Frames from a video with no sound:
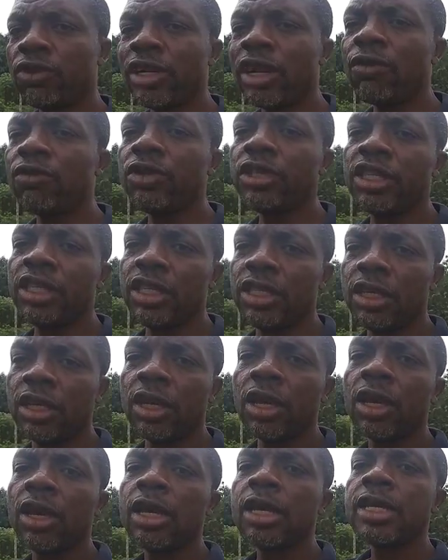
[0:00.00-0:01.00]
voudrais vous dire,
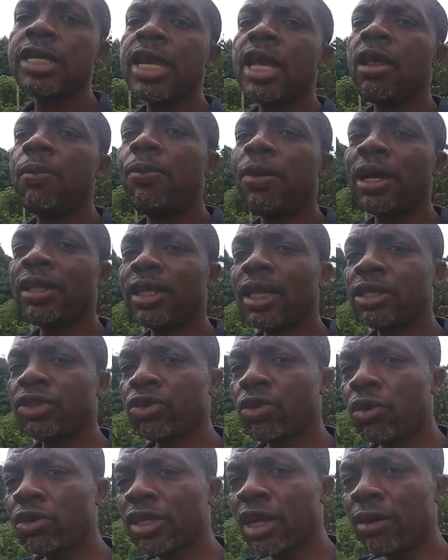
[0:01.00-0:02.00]
il y a les
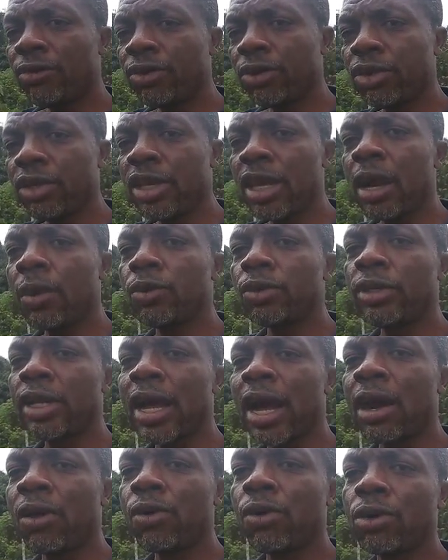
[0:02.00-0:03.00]
plantations aux environs de
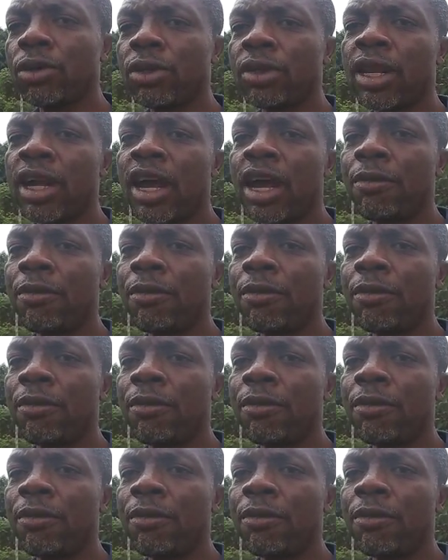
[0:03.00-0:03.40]
Yaoundé, en Côte,